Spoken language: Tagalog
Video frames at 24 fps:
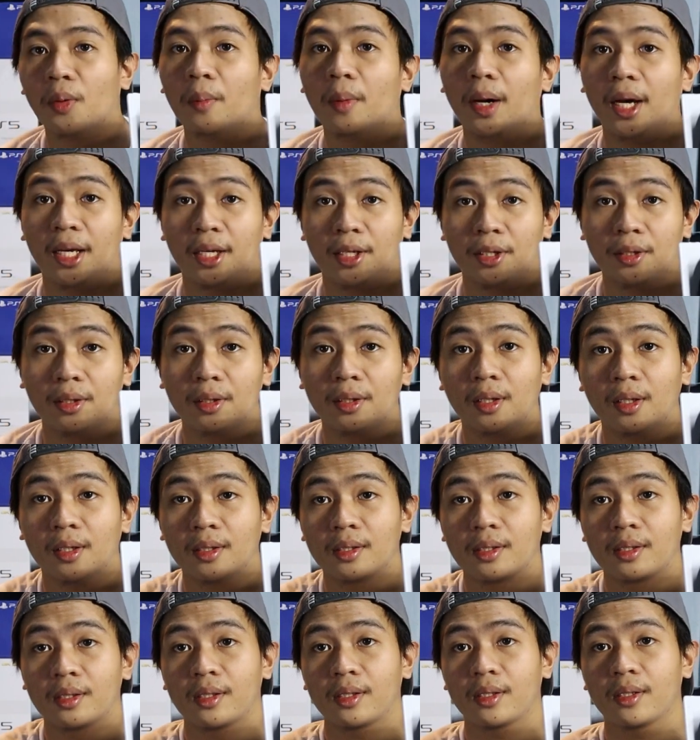my
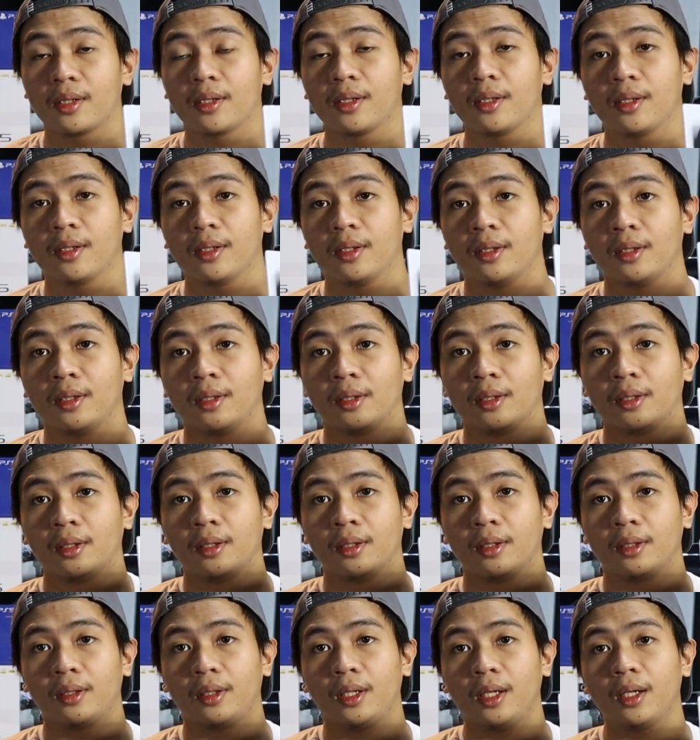goodness!
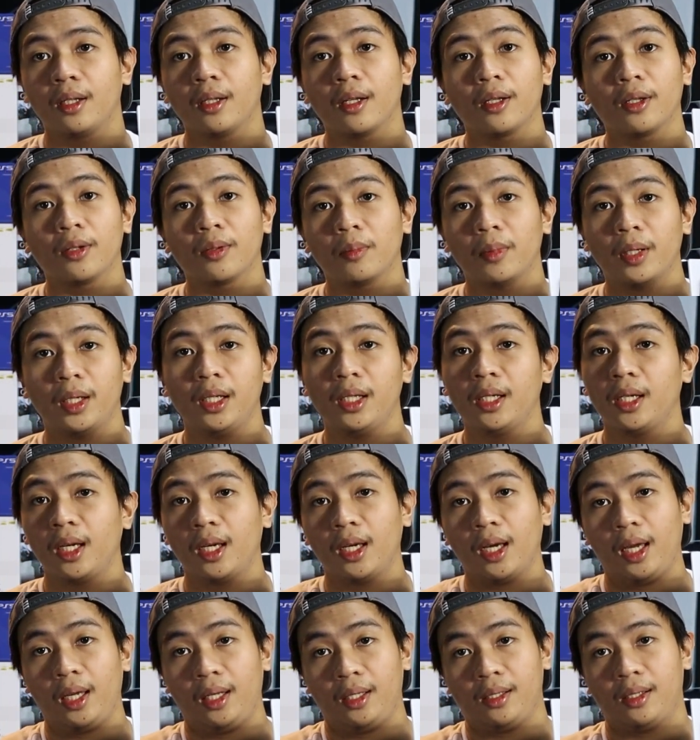Tignan nyo maigi
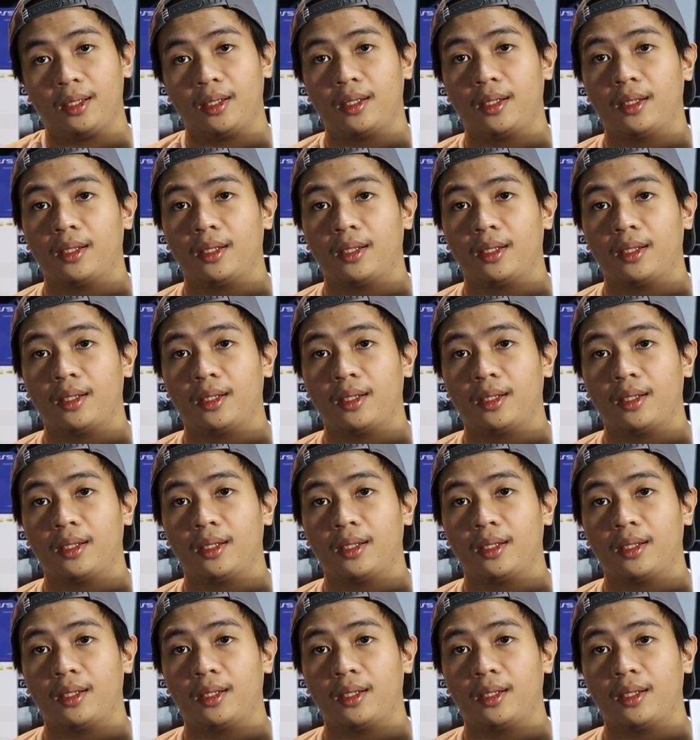guys.